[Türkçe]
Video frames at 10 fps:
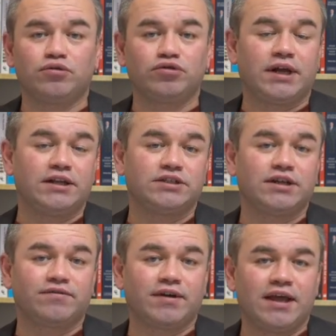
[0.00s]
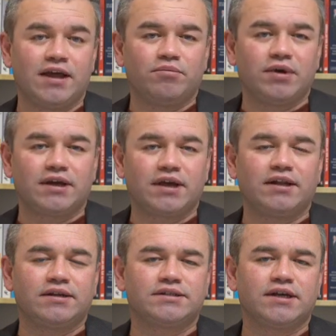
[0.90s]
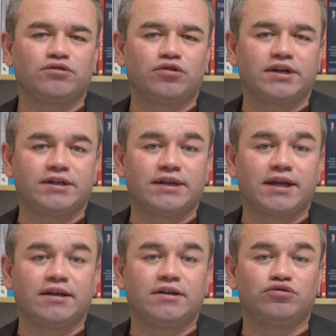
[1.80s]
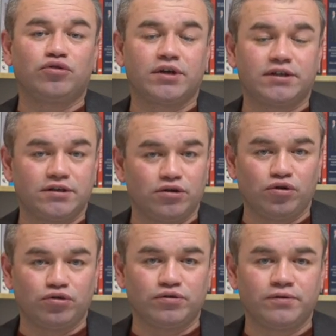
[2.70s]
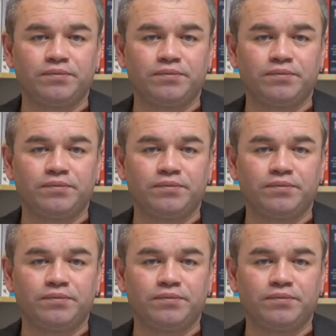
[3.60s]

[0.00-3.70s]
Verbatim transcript: otelcilik ve perakende sektörlerinde çok etkili oldu.